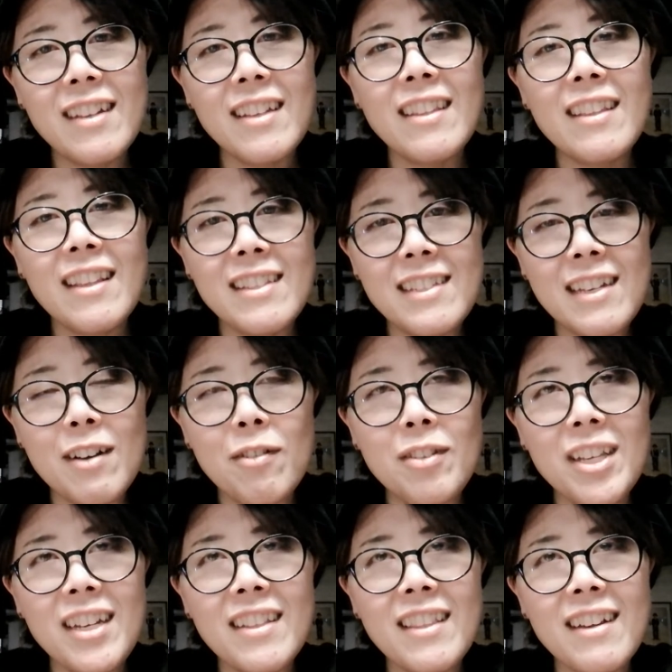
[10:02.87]
方たちがこ
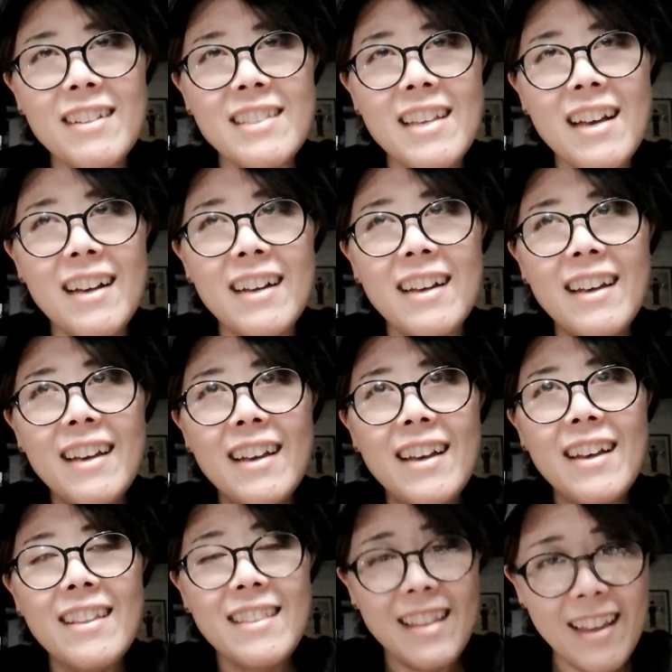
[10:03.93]
れだけたくさん
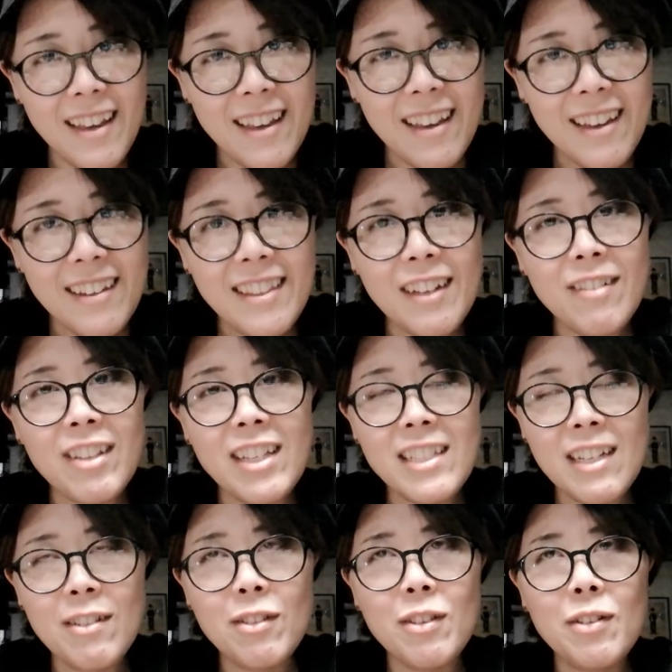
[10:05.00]
ね、いてくだ
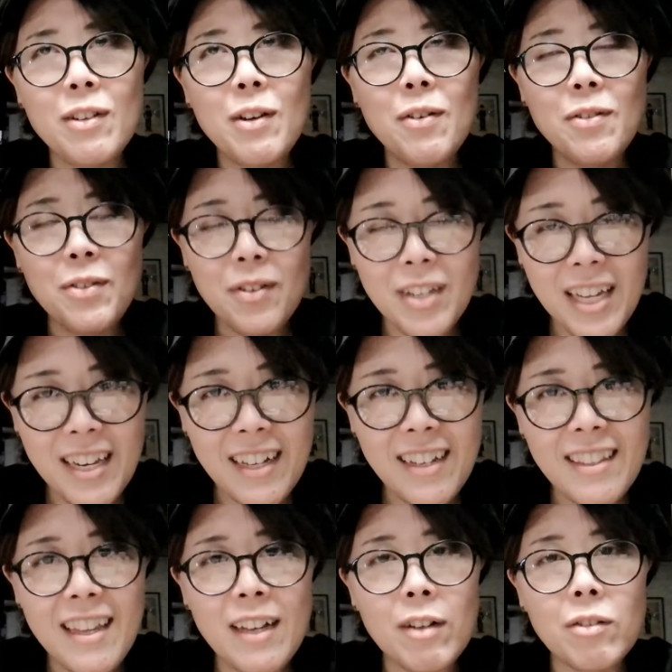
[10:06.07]
さるっていうのは本当にあり
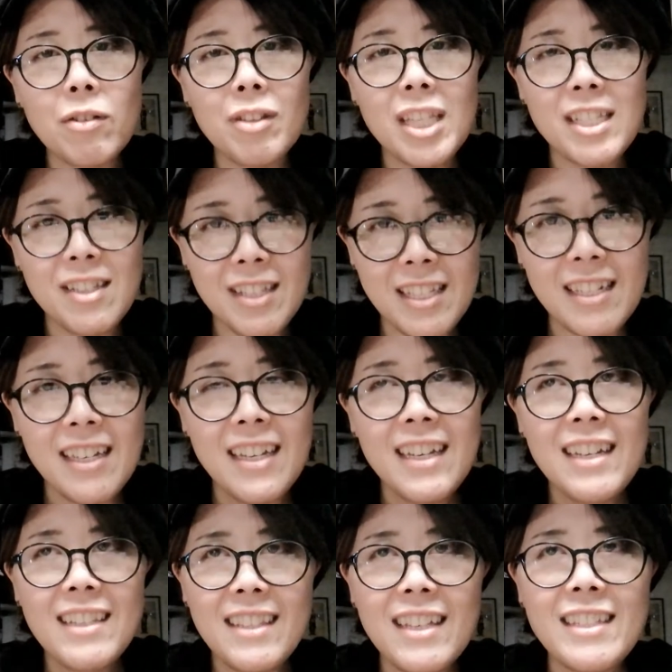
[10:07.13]
がたいことですし、
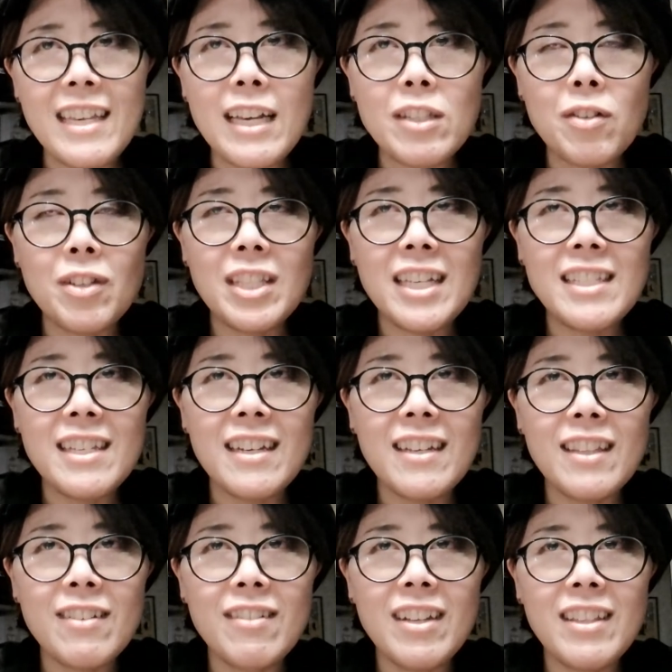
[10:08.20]
ね、最初に立ち上
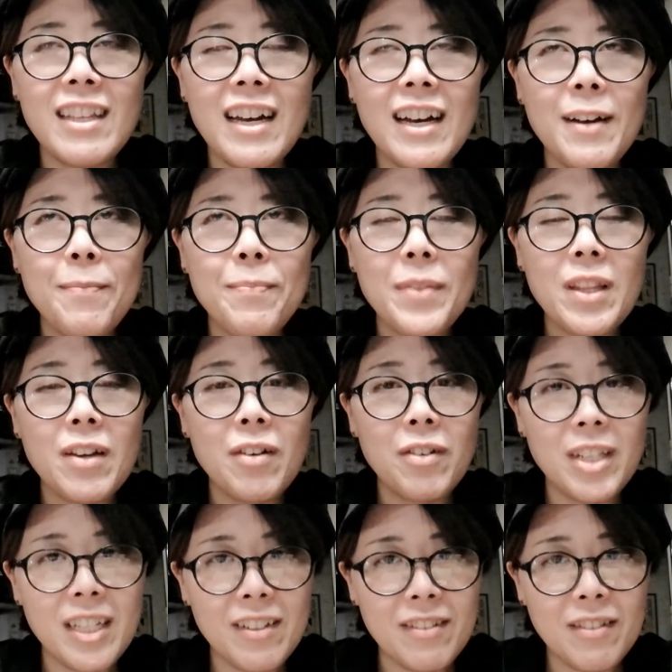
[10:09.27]
げてくれた
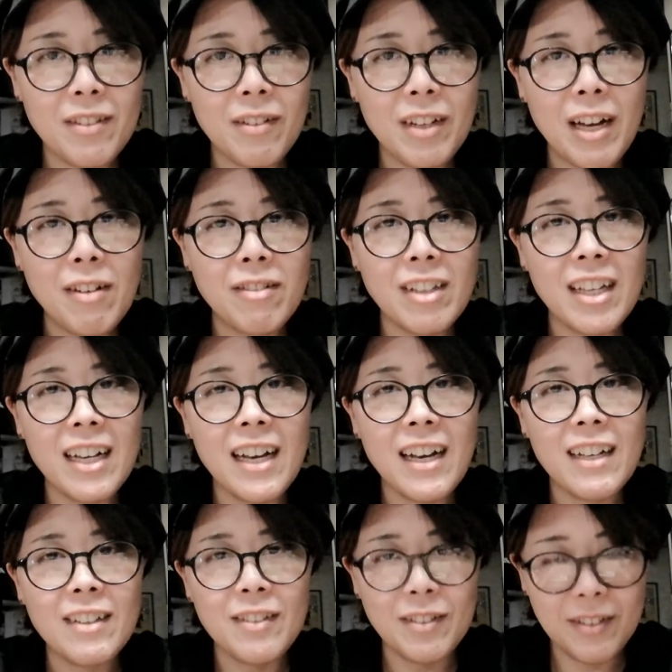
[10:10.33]
コニーくんとか福
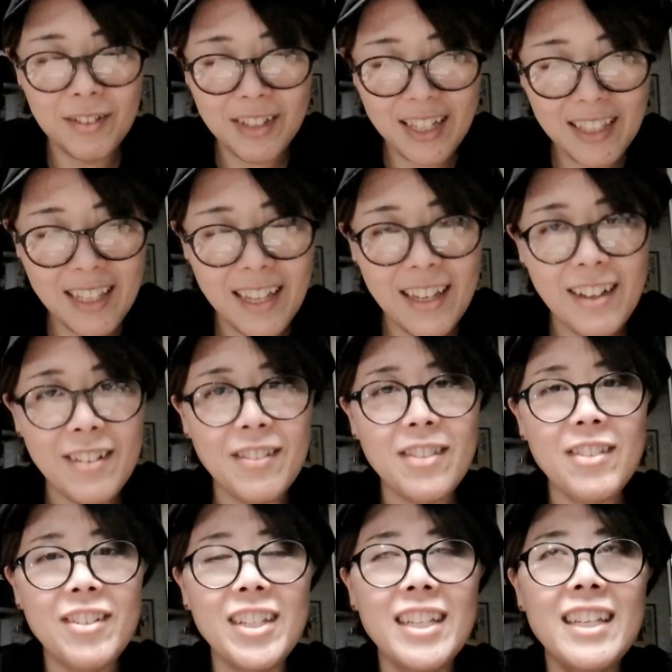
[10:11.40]
永くんとかね、本
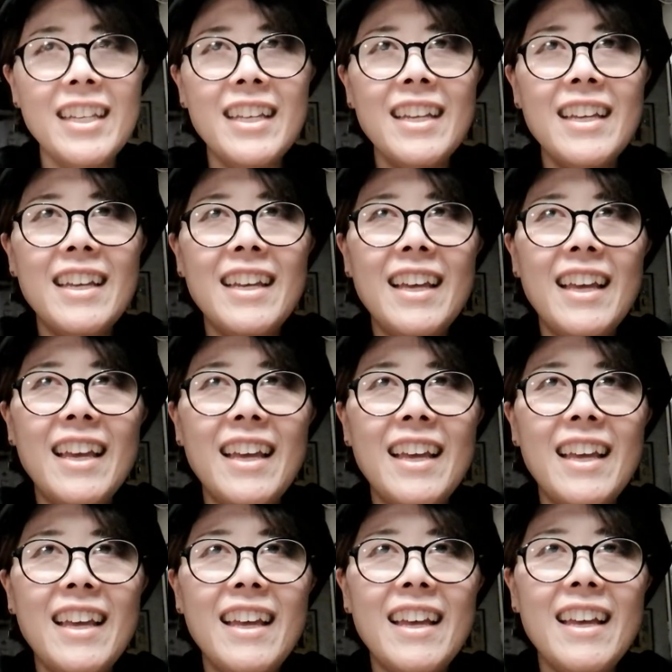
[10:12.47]
当に、
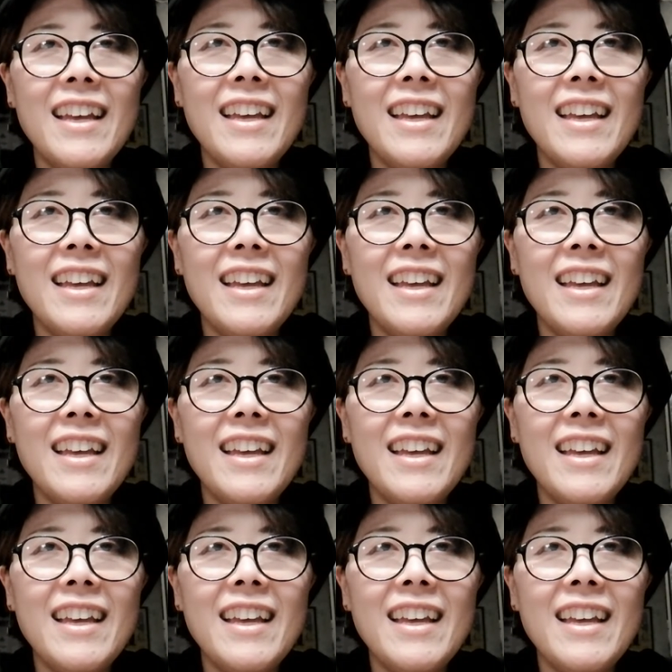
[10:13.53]
えー